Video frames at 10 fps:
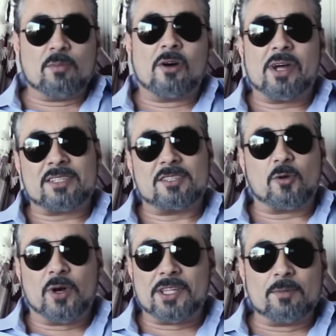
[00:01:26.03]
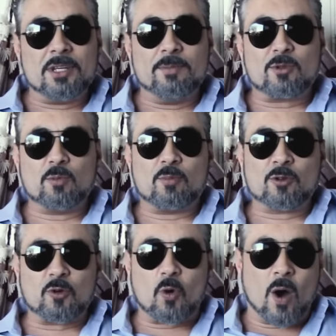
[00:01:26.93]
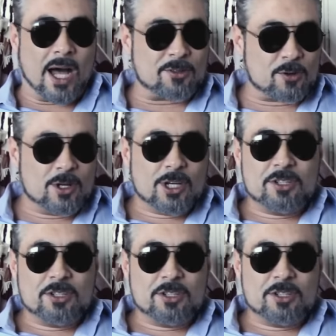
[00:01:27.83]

mão é a 50mm 1.4.